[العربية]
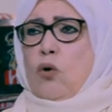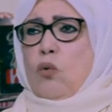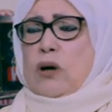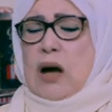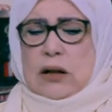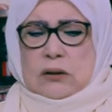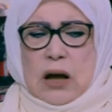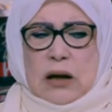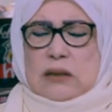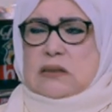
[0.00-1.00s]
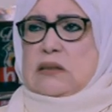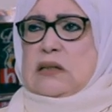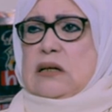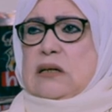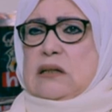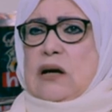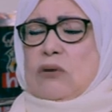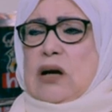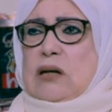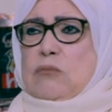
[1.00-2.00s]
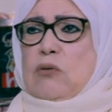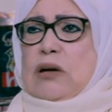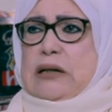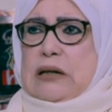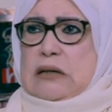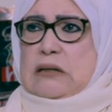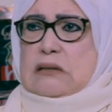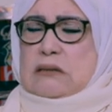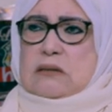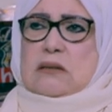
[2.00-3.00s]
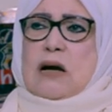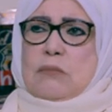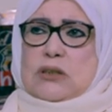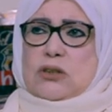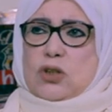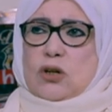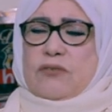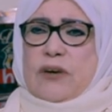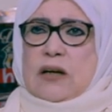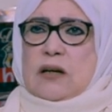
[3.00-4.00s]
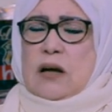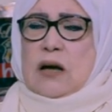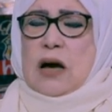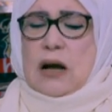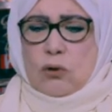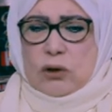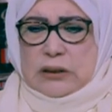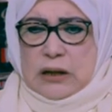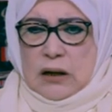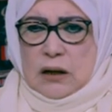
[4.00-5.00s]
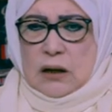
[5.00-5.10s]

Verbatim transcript: وراح حطها على صينيه كده وراح لمولانا سيدي احمد الرفاعي قال له ايه ده